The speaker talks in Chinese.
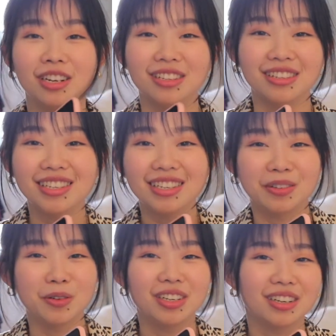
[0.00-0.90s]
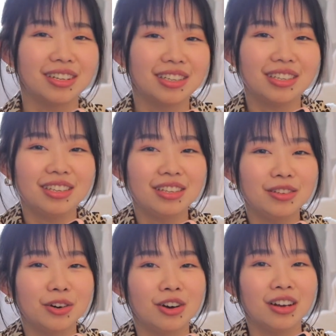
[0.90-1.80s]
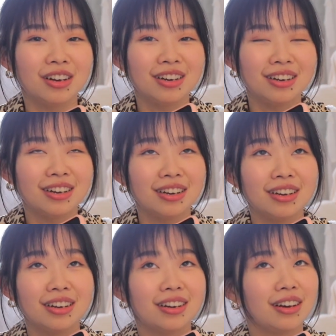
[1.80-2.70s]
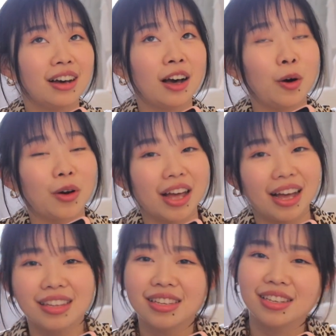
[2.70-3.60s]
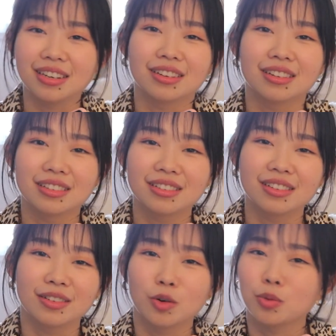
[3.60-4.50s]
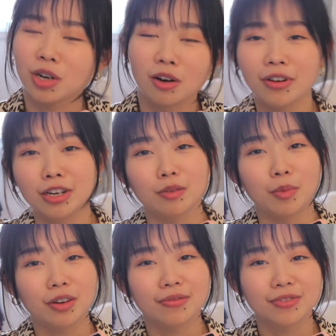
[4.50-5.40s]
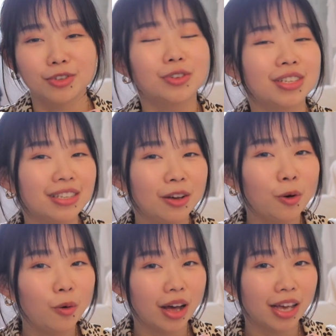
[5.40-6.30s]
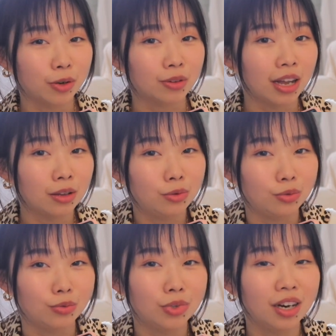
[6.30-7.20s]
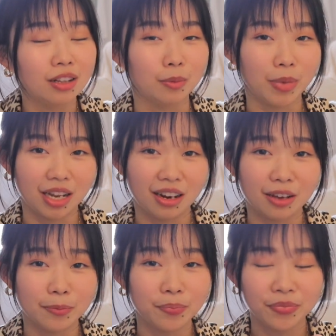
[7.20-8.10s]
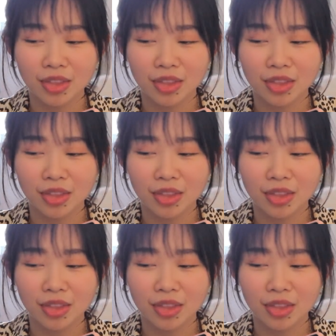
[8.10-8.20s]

沉静，我整个心就好干净。我不知道为什么，就是鲜花有它独特的魅力。